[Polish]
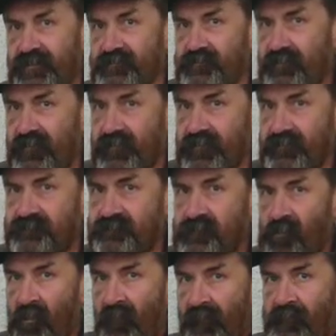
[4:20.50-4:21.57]
no więc
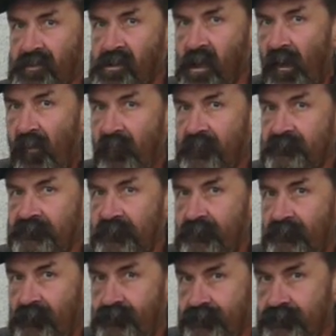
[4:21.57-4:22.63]
właśnie.
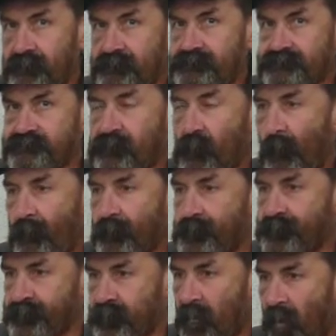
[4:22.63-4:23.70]
No, poważnie,
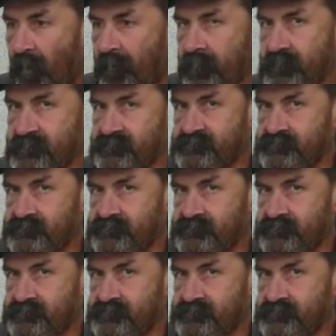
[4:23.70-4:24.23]
także